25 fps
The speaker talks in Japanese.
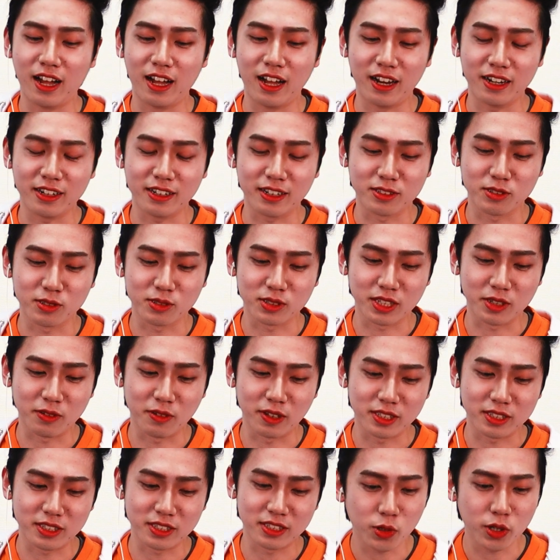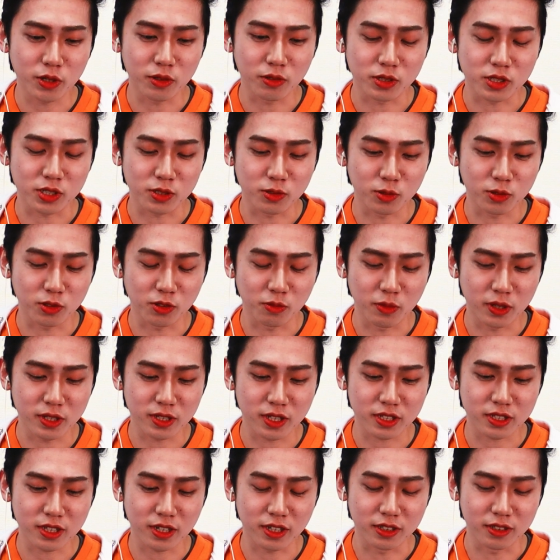ありがとうございます。声の仕事を目
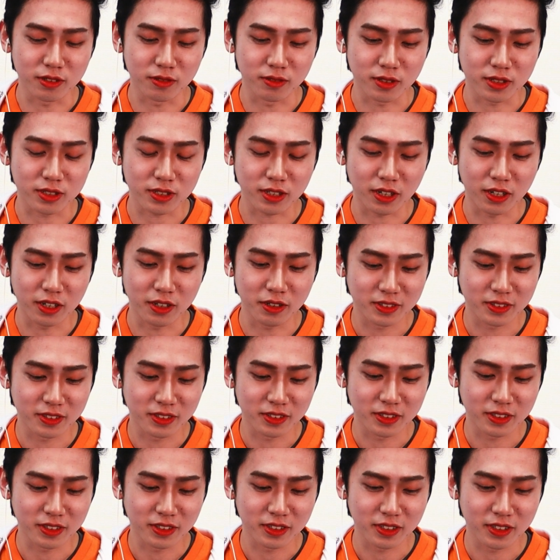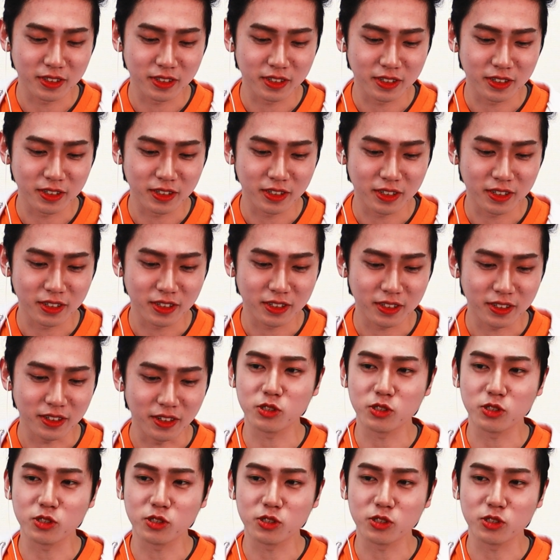指されてるんですか。いや、全然違いますよ。